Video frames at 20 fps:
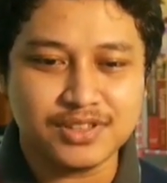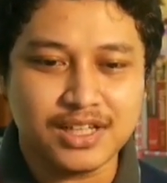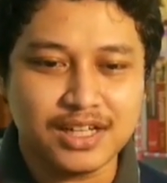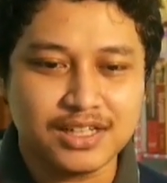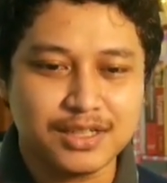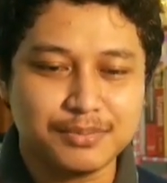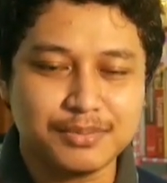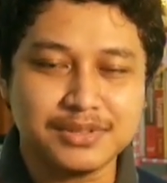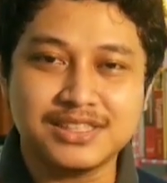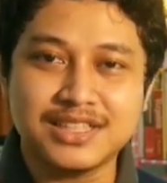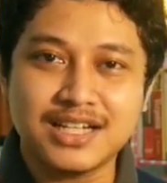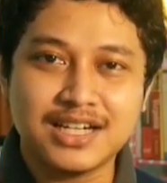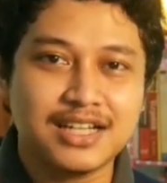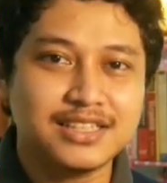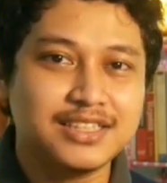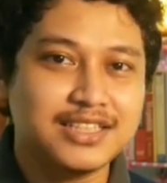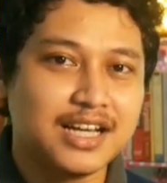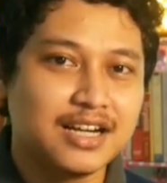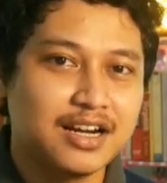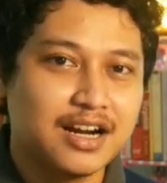Misalnya
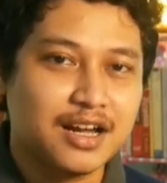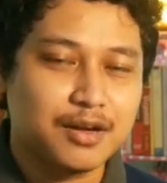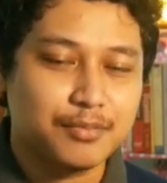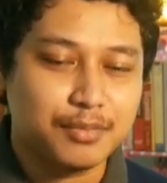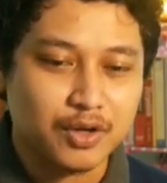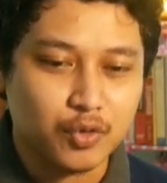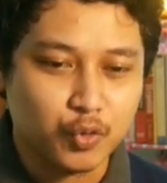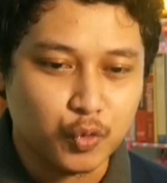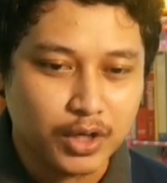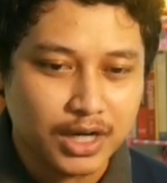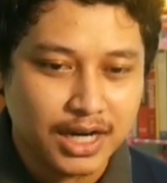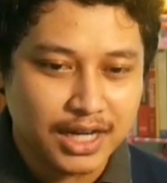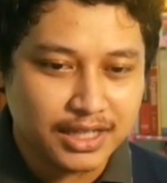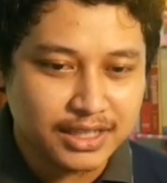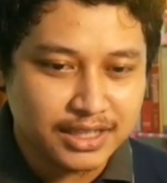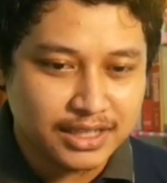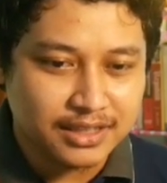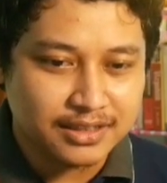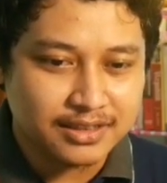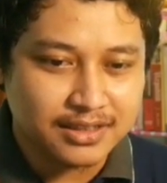menjaga jarak,
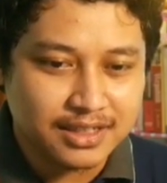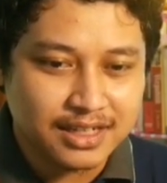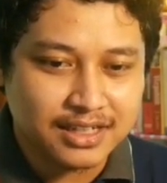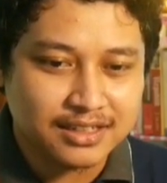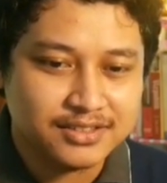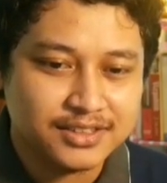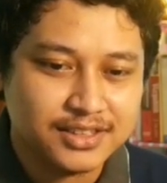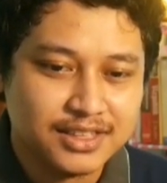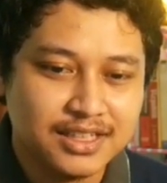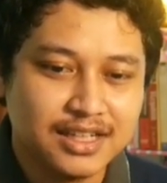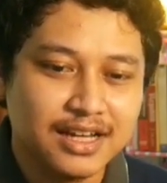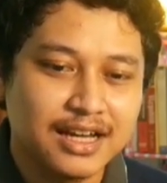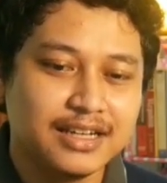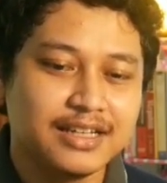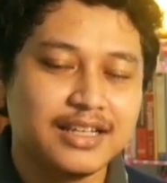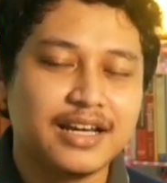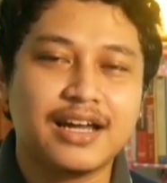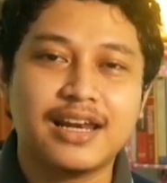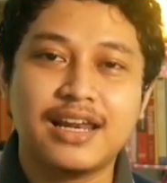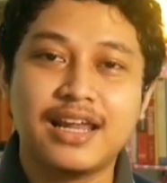mengurangi interaksi
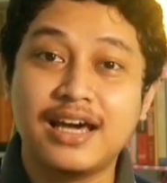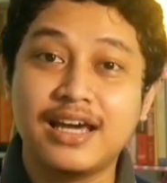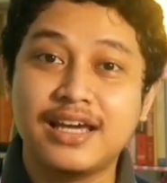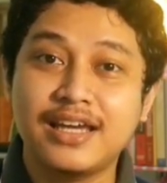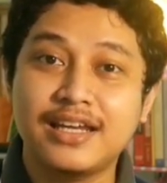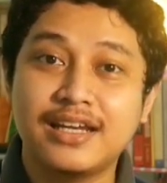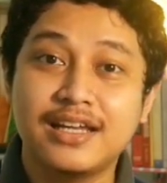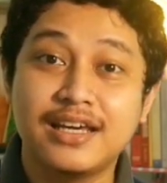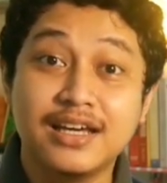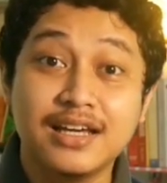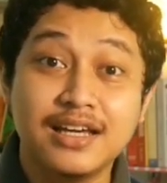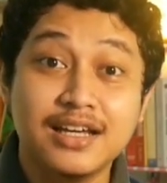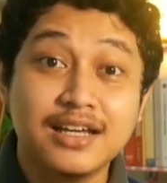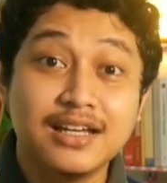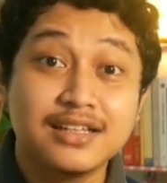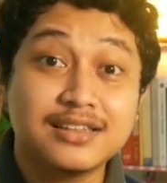dengan yang lain,